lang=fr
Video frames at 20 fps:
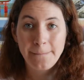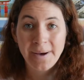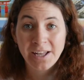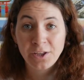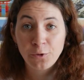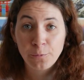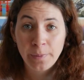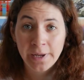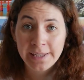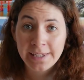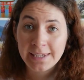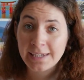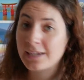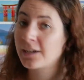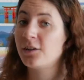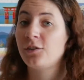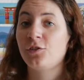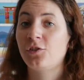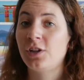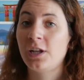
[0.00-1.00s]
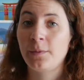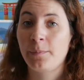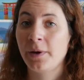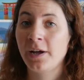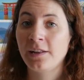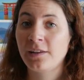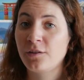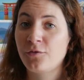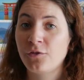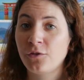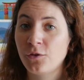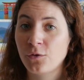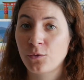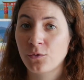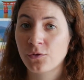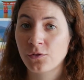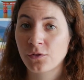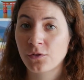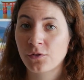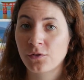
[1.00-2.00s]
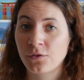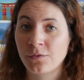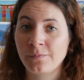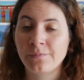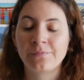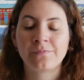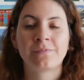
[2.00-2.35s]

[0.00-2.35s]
Pas de panique, ce n'est pas un défaut de construction.